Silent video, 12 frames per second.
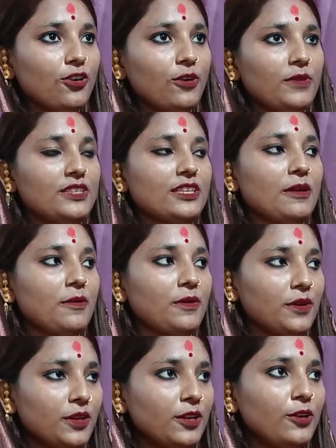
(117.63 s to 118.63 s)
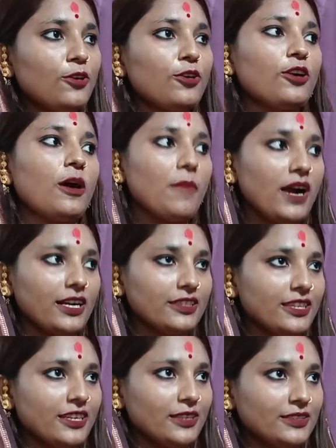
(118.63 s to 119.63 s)
को हमेशा लोग कम
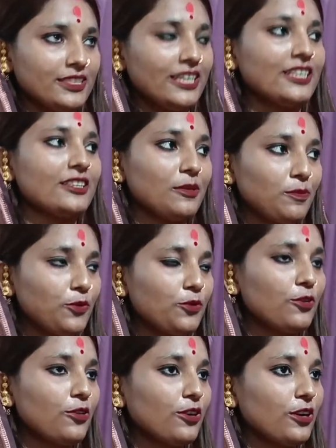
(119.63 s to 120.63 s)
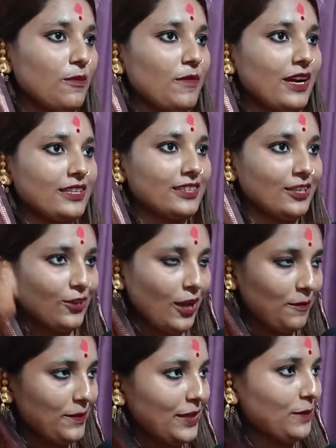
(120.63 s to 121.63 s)
आँखते हैं ज़्यादातर पुरुष लोग कम आँखते हैं और
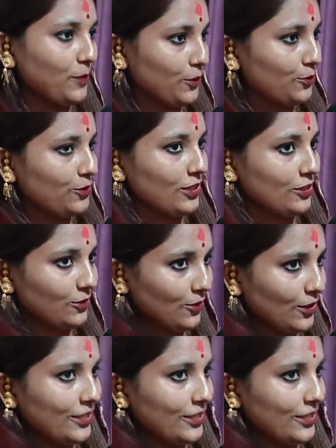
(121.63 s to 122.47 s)
आप भी एक पुरुष हैं तो और